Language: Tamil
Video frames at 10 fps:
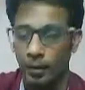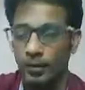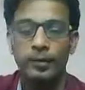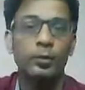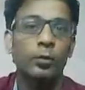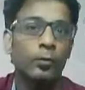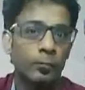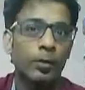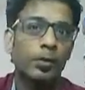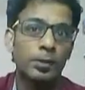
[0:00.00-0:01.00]
கிட்டத்தட்ட ஒரு
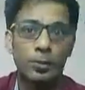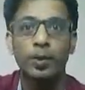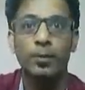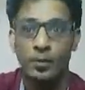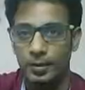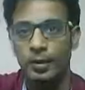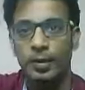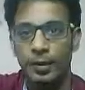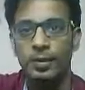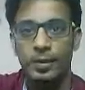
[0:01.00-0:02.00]
ஃபிஃப்டின் மினிட்ஸ் டுவெண்ட்டி
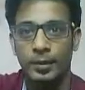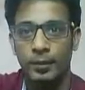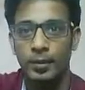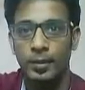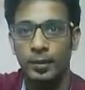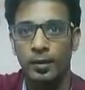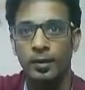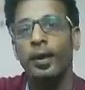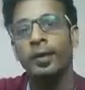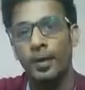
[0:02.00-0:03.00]
மினிட்ஸ்லாம் கிளைண்ட்ஸ் என்கிட்ட பேசியிருக்காங்க
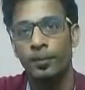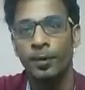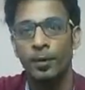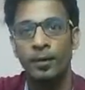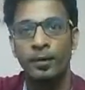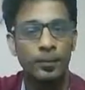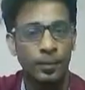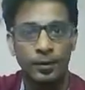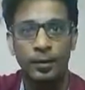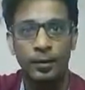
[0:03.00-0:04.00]
நான் என்ன பண்ணுறேன் இது
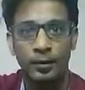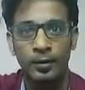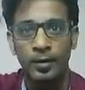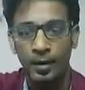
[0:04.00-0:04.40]
பண்ணலாம் கேட்டு